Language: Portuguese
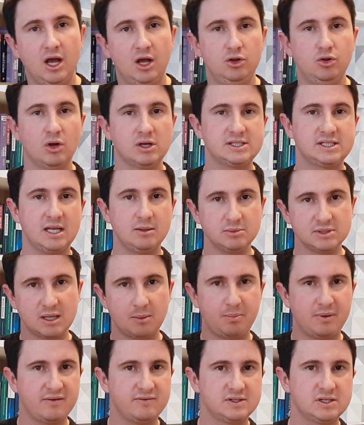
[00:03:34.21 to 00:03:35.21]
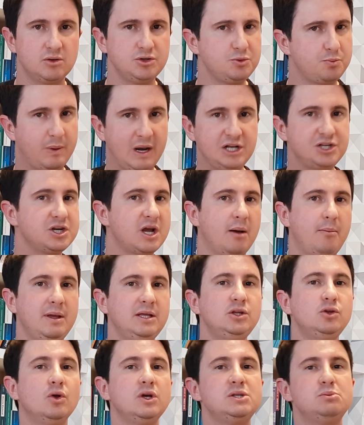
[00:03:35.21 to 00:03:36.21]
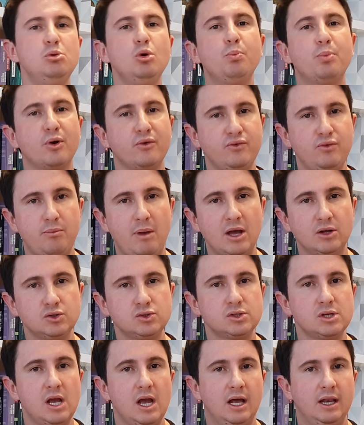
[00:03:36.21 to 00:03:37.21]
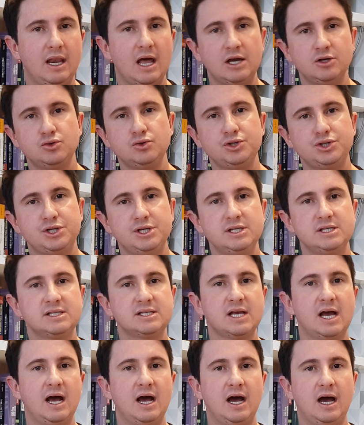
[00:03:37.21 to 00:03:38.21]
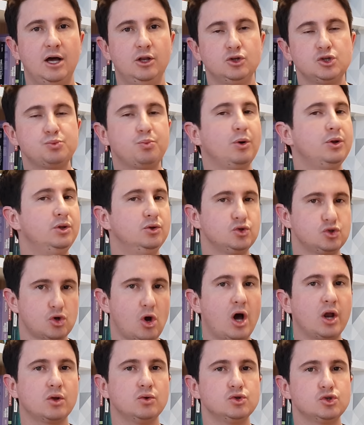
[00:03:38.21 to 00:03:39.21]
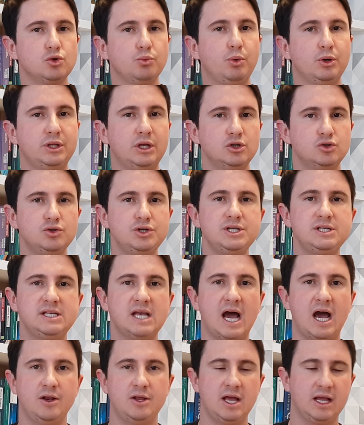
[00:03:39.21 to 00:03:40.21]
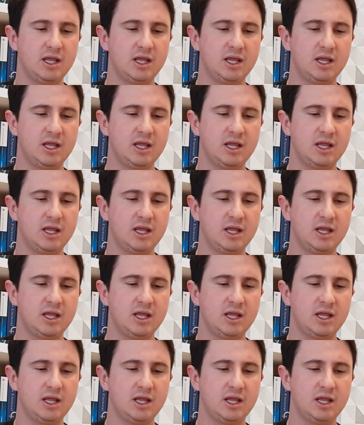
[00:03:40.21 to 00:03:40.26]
nós temos a previsão de praticamente 2 mil provimentos na justiça, nos, nos órgãos do Poder Judiciário.